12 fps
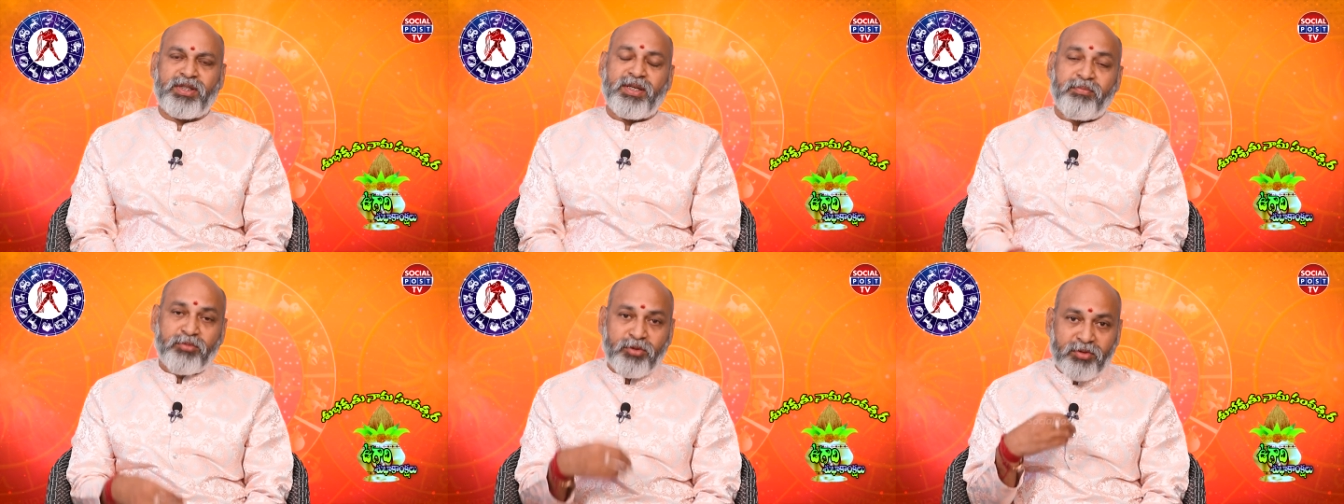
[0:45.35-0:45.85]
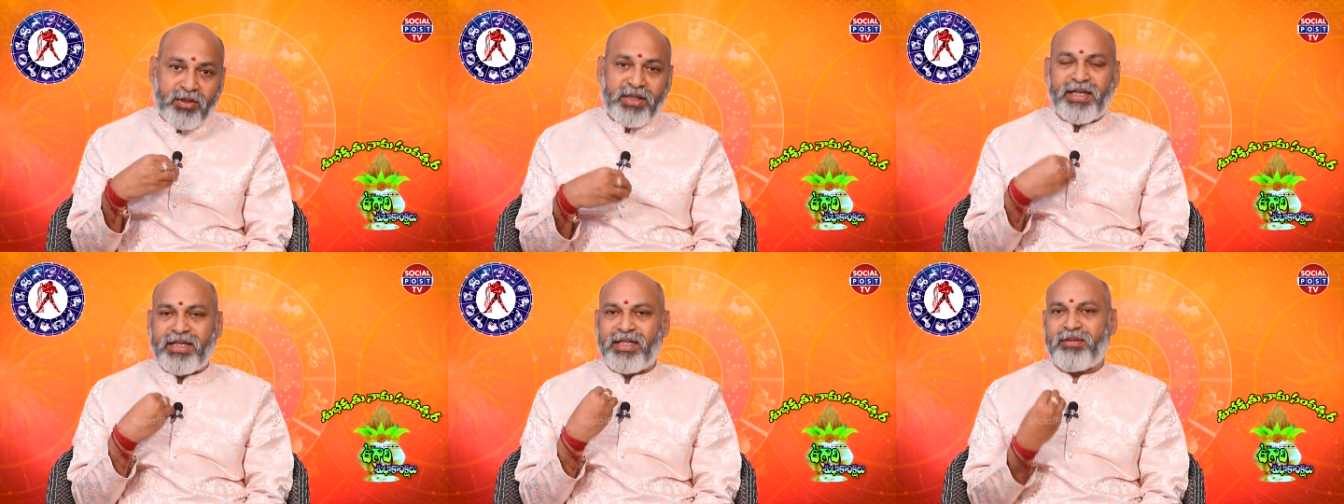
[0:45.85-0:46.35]
చెప్తుంది
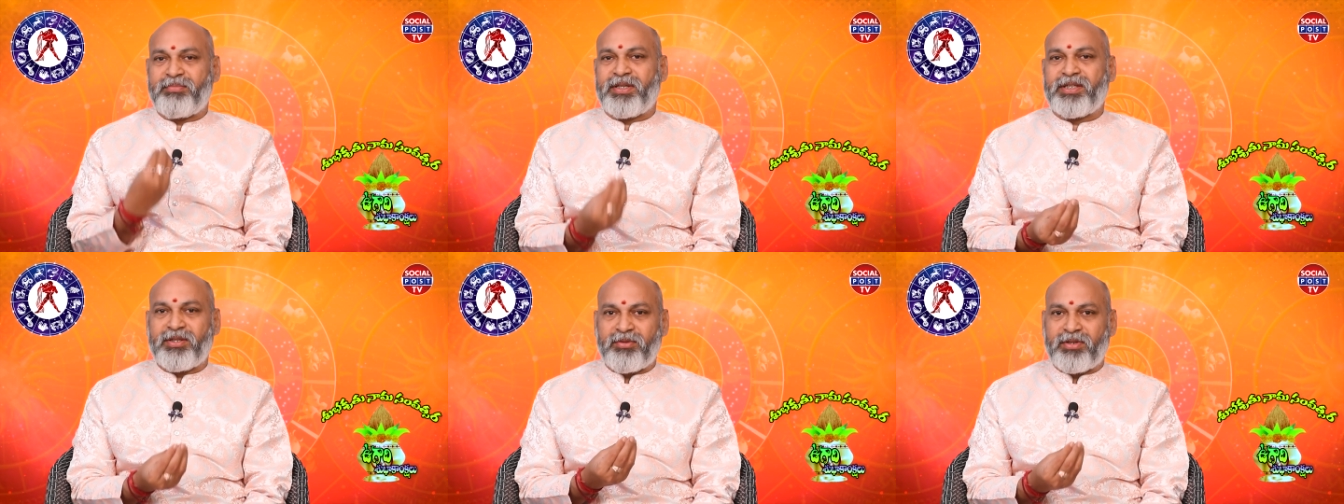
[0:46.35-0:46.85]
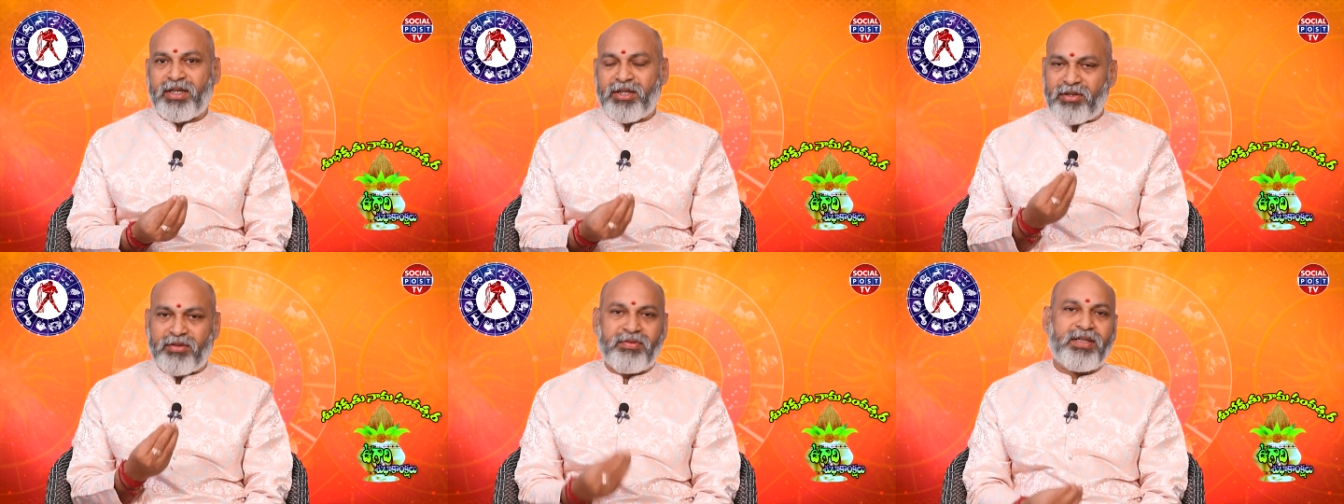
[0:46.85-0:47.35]
నేనైనప్పటికీ కూడా ఈ
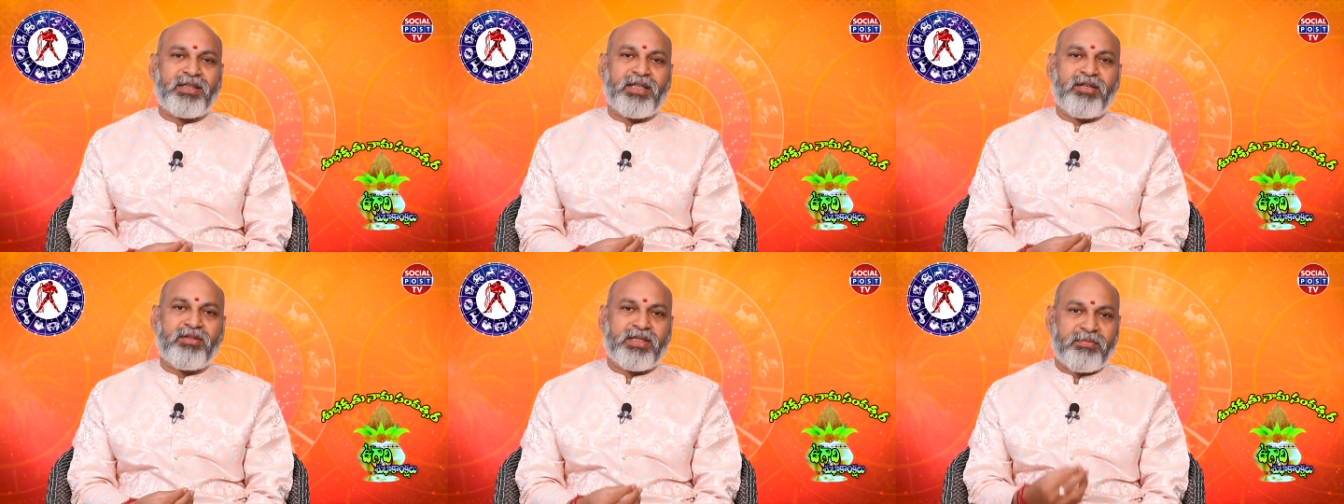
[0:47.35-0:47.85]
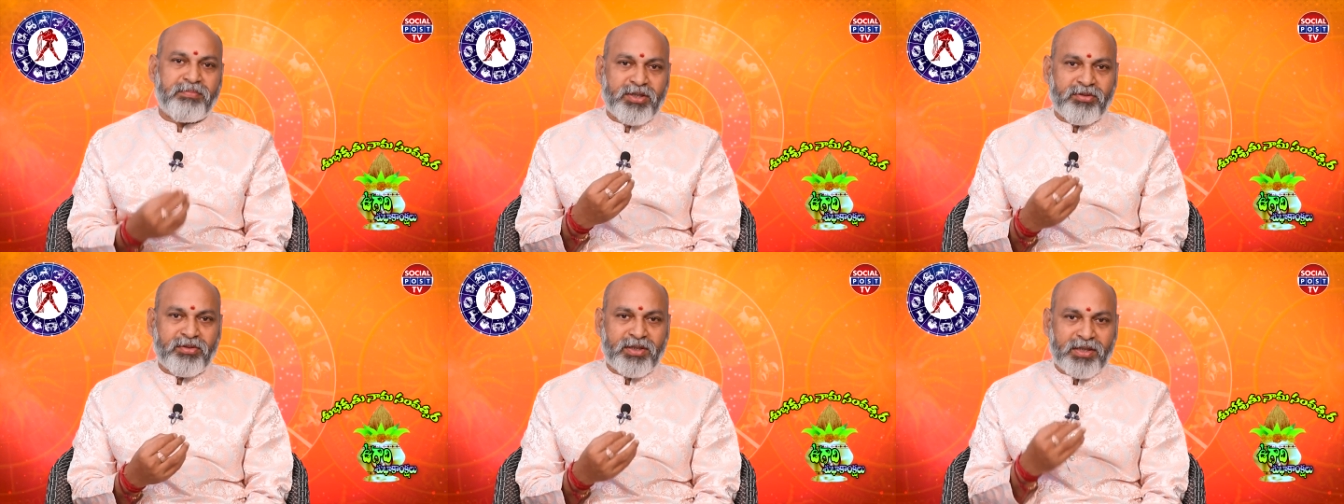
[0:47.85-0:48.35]
యొక్క ఫలితాలు
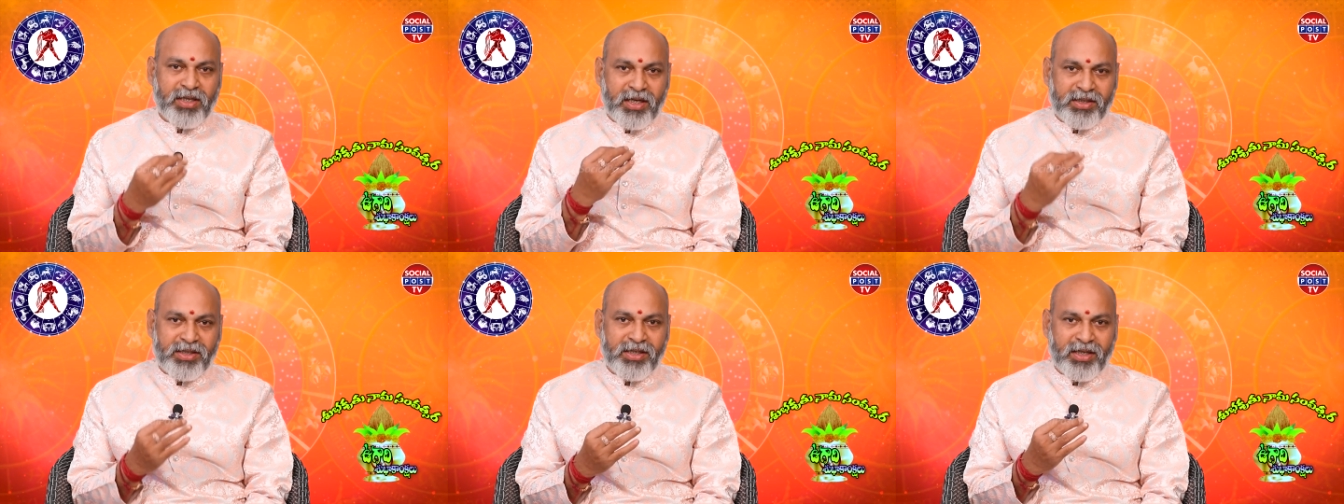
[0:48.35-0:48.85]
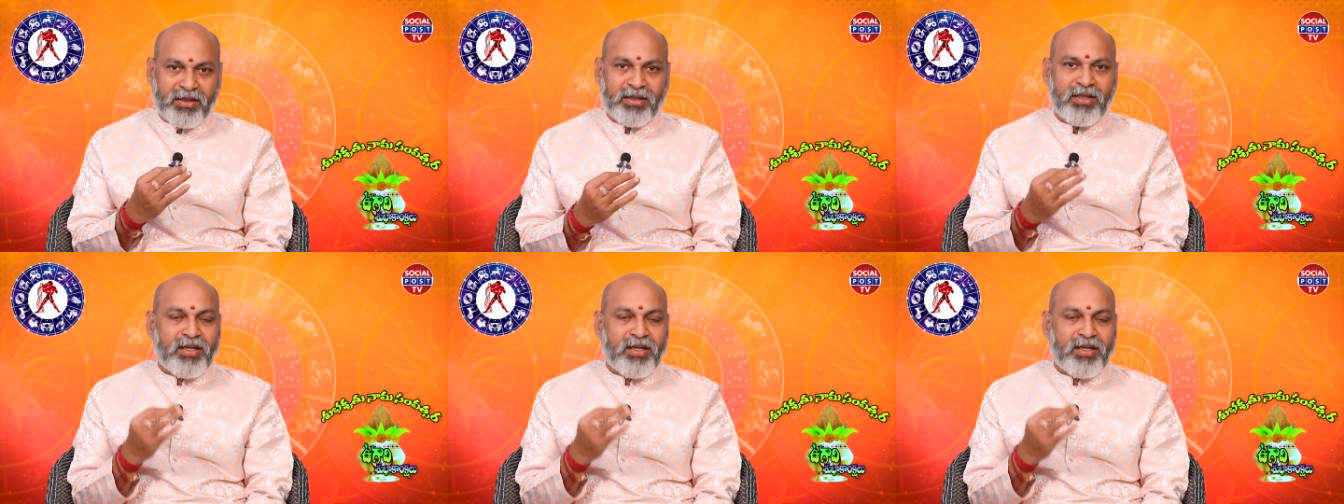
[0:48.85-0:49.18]
చెప్పిస్తుంది సాక్షాత్